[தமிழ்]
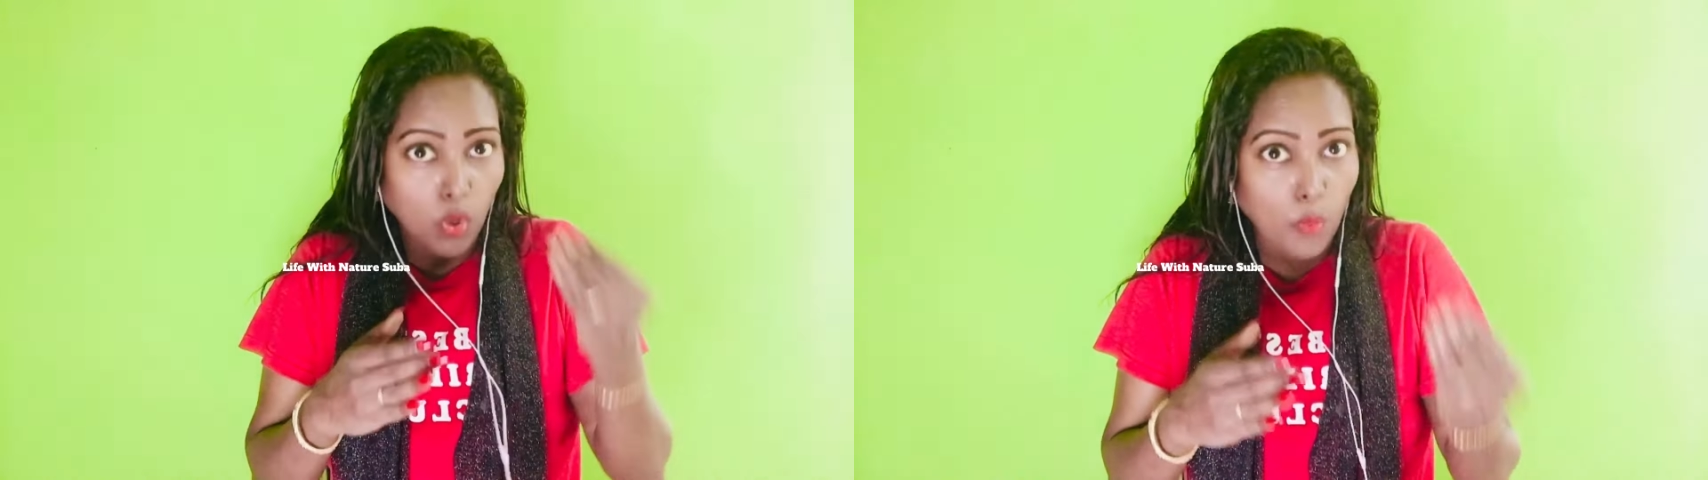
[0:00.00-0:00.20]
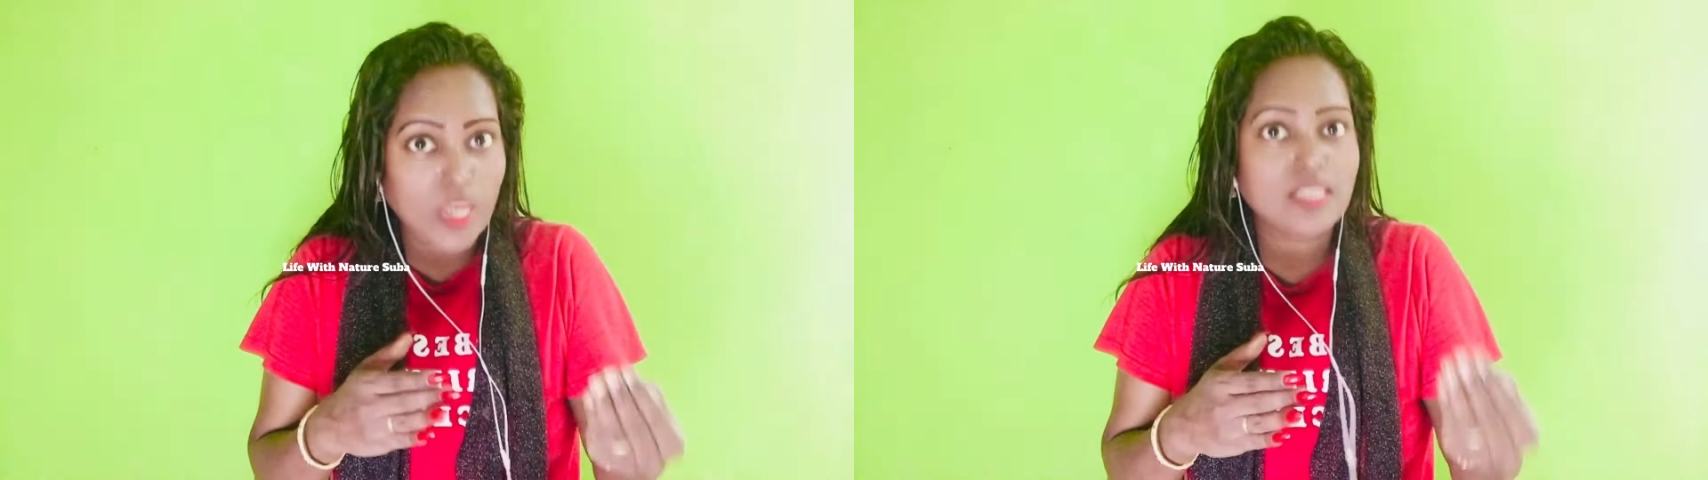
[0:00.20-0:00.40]

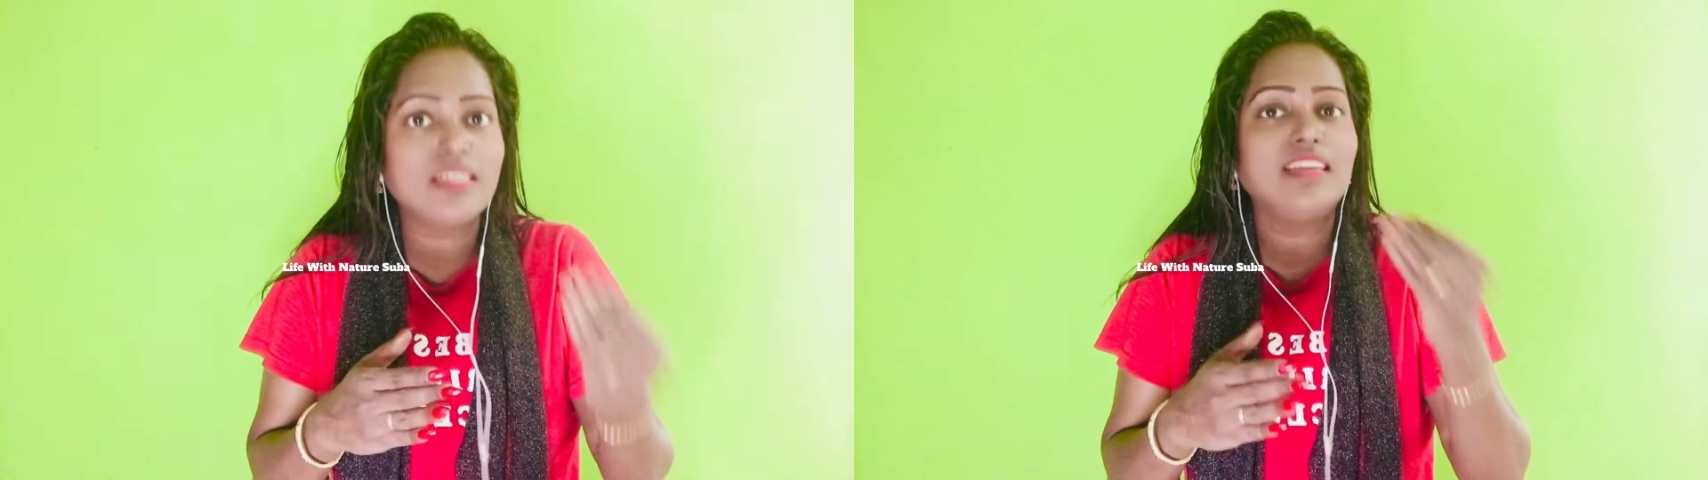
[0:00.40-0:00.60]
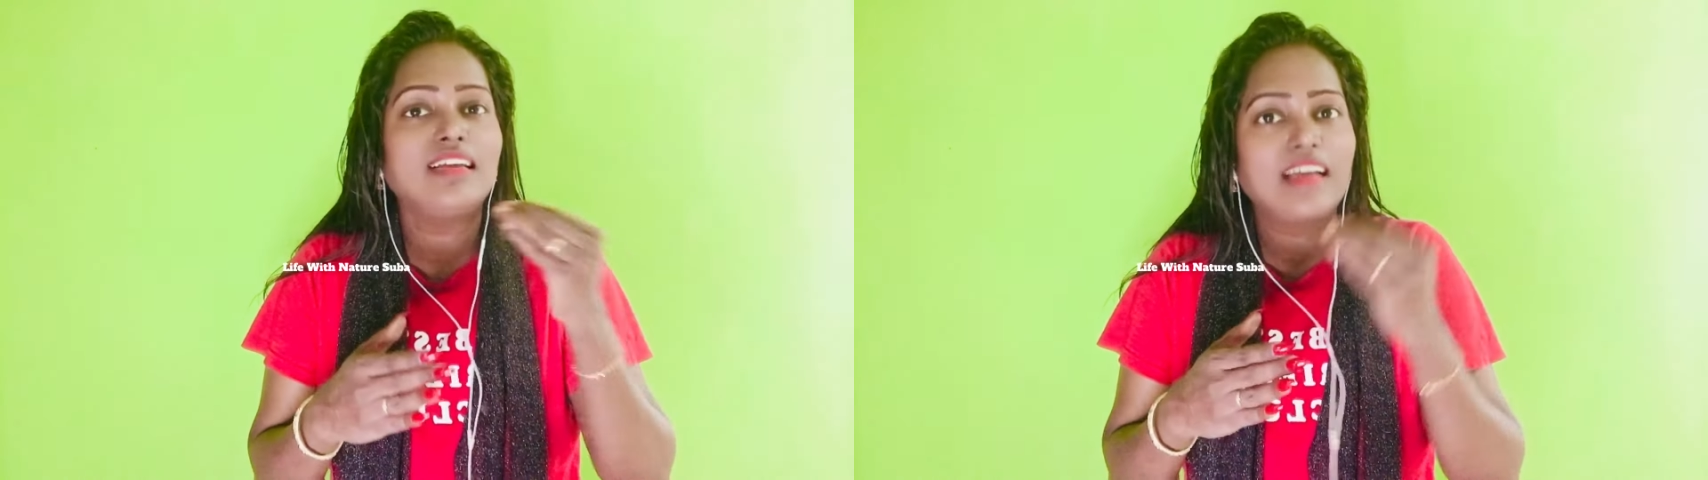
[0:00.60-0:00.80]

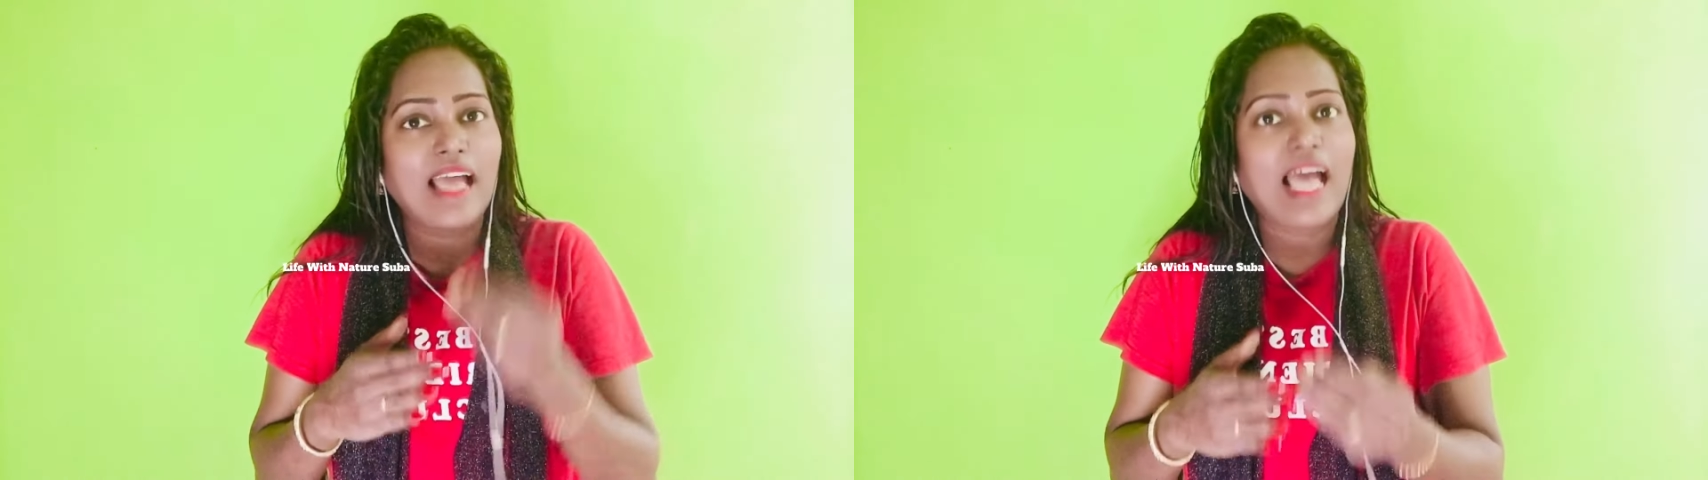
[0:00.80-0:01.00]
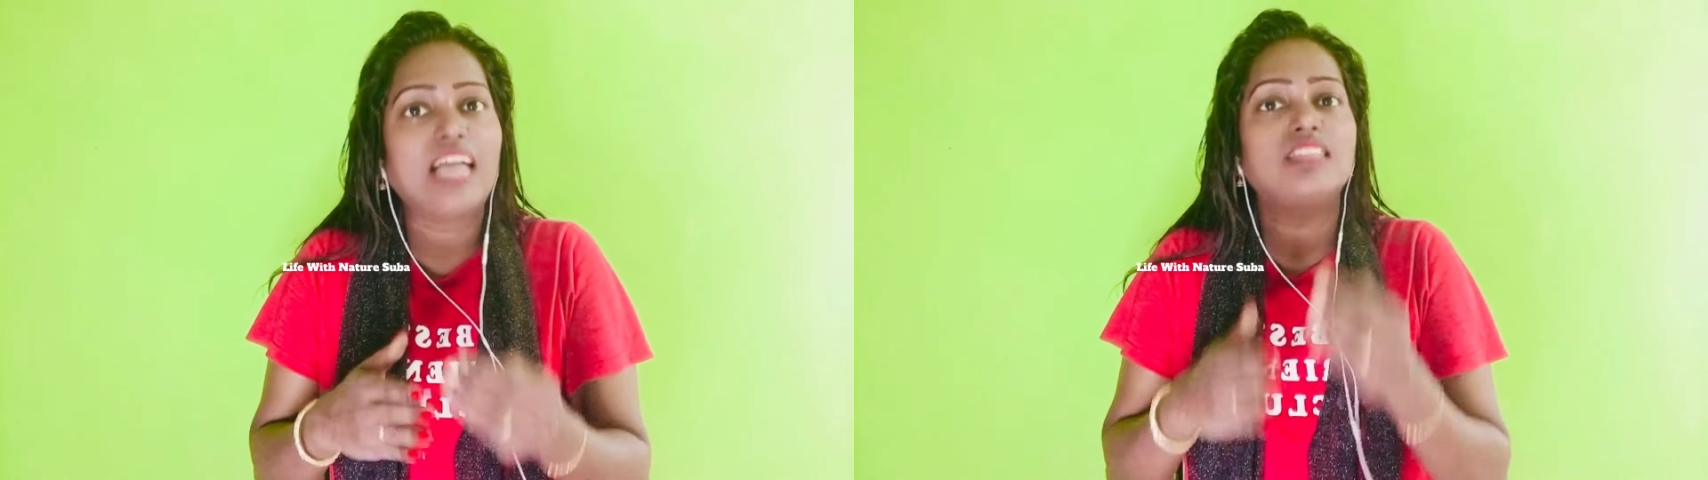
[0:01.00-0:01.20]
கொஸ்டினுக்கு
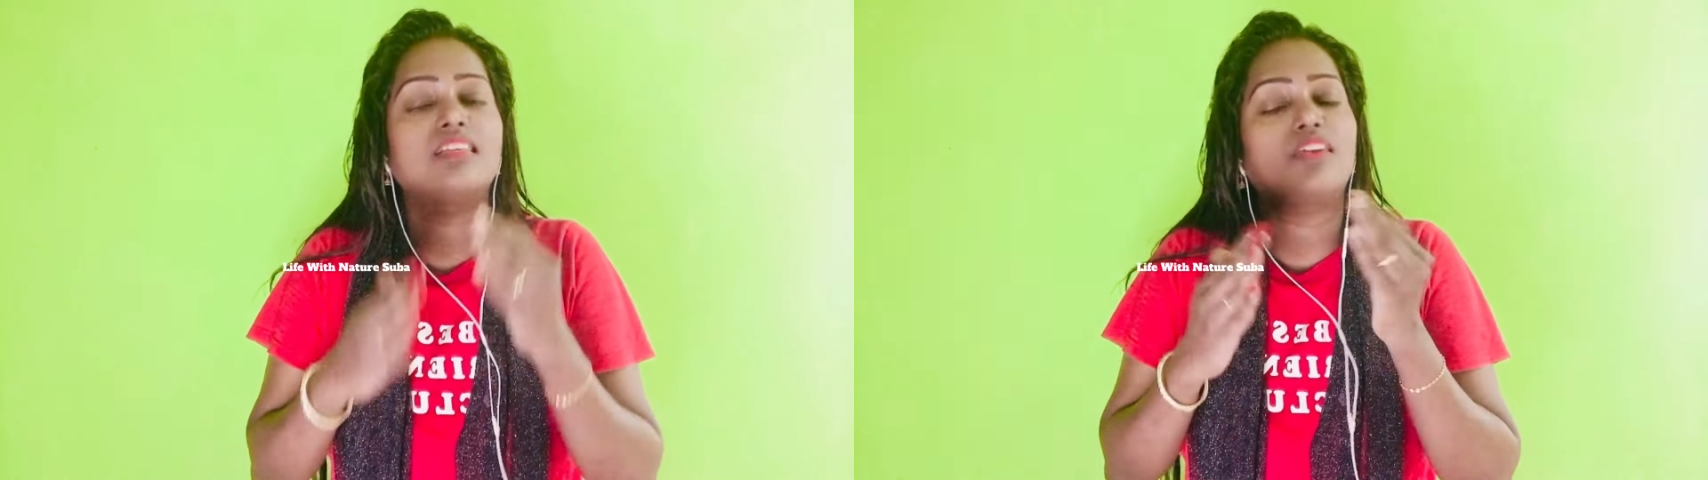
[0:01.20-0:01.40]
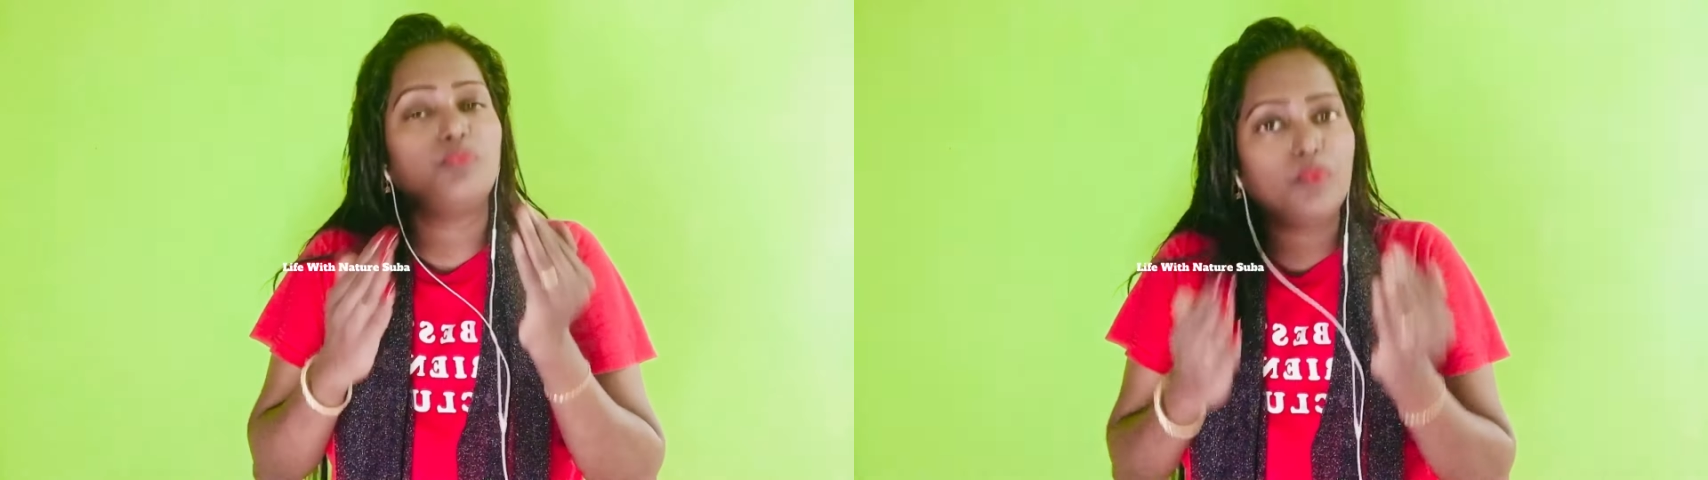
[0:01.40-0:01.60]

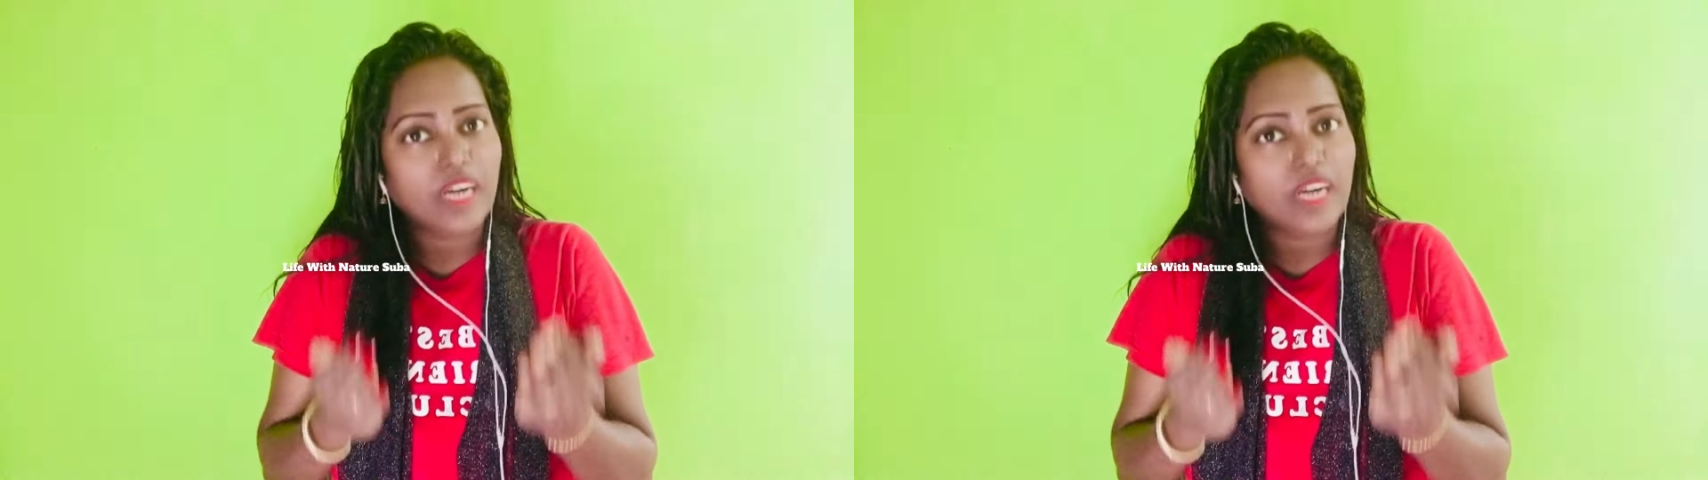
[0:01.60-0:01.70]
ஆன்சர்